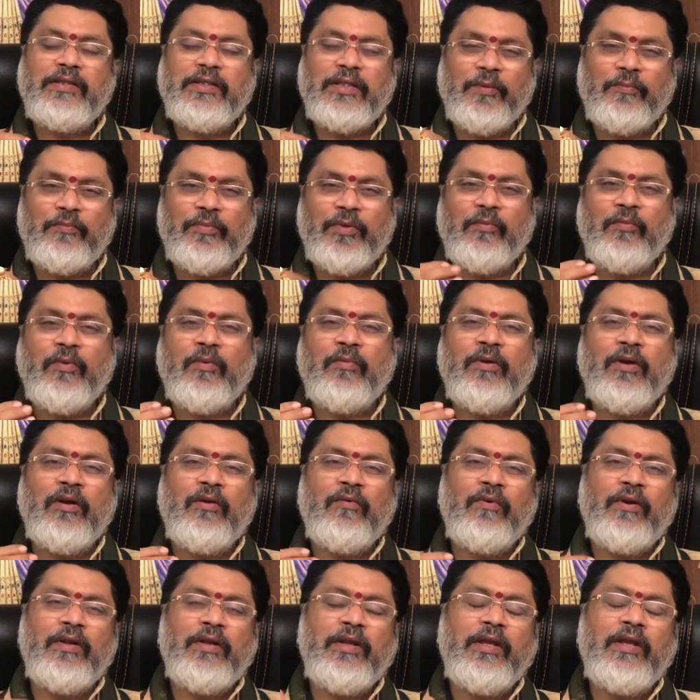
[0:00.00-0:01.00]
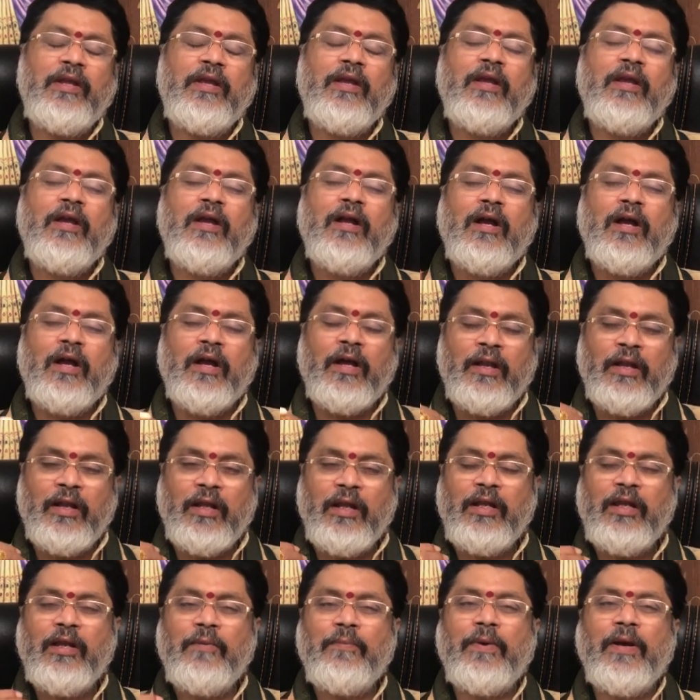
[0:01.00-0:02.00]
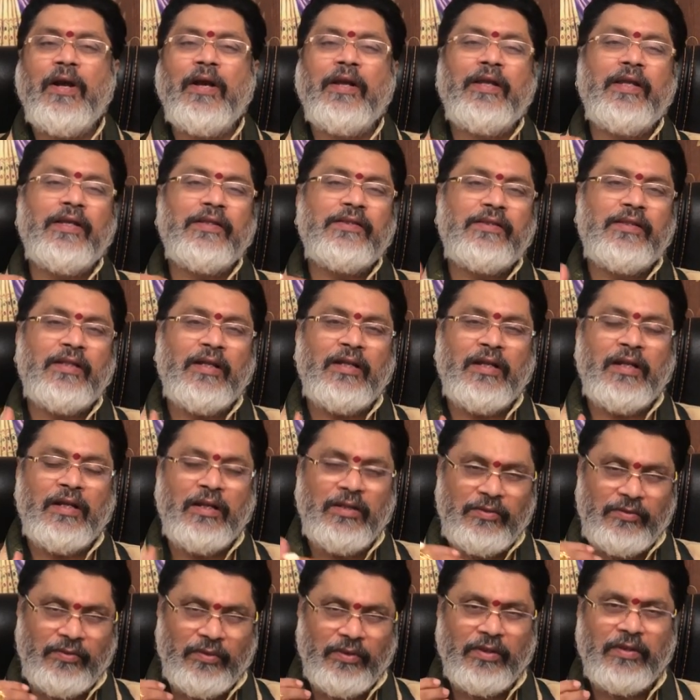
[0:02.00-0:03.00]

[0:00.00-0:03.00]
సప్తమ భావాన్ని అలాగే భాగ్యస్థానం అంటే